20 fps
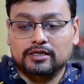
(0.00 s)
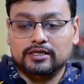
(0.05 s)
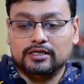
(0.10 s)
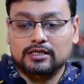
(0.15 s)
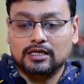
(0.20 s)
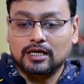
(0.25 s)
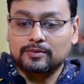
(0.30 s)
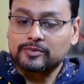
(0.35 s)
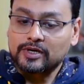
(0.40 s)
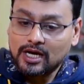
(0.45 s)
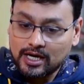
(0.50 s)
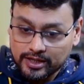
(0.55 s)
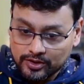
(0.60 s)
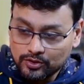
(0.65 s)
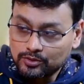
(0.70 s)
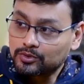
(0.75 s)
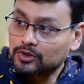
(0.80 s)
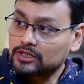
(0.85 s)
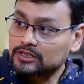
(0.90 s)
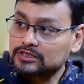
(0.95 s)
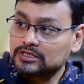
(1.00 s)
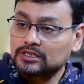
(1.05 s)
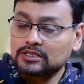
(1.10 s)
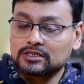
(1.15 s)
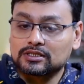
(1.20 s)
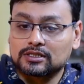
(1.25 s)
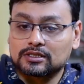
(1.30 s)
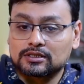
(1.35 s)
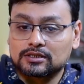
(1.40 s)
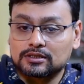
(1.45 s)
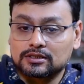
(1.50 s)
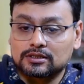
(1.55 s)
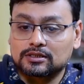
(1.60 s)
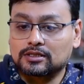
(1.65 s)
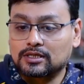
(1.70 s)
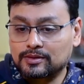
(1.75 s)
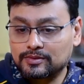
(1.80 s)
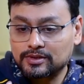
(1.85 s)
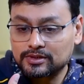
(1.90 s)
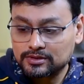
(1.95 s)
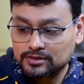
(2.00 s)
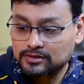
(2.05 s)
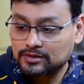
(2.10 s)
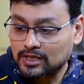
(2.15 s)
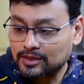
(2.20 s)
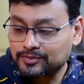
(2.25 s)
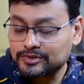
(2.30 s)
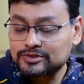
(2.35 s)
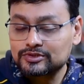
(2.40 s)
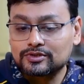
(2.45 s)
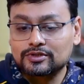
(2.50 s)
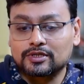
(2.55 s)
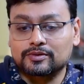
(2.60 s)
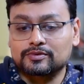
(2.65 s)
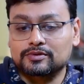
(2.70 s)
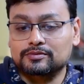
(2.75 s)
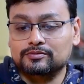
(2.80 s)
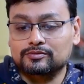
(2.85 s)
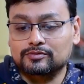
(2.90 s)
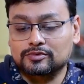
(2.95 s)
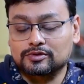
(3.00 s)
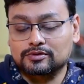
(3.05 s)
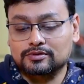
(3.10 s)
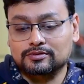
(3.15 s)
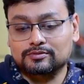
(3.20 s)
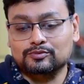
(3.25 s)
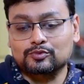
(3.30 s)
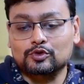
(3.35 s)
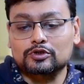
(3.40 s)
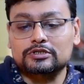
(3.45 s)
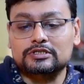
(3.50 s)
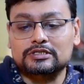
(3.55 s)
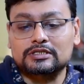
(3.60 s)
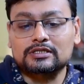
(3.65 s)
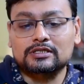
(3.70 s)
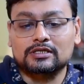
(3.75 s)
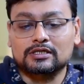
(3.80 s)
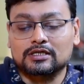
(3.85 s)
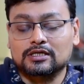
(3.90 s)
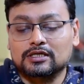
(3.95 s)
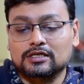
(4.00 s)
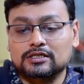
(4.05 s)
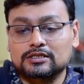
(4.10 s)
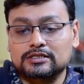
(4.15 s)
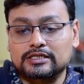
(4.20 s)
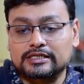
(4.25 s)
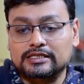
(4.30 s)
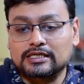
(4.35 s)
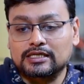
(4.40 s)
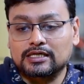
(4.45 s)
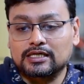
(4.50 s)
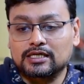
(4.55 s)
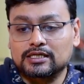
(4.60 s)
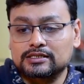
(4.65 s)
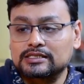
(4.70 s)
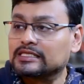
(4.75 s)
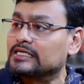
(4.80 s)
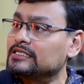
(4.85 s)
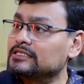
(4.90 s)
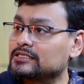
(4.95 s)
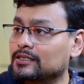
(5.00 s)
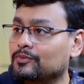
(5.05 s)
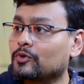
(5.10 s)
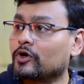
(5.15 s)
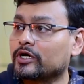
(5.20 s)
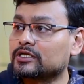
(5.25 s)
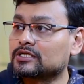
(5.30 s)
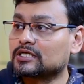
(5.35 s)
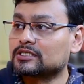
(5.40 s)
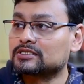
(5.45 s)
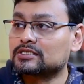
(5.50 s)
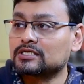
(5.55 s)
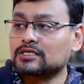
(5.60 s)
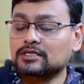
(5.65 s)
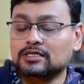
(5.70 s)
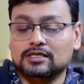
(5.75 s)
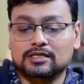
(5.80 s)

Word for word: এটা আমি আগেও বলেছি আবার রামের জন্য আমি বলছি যে এটা তিনটে পয়েন্ট আছে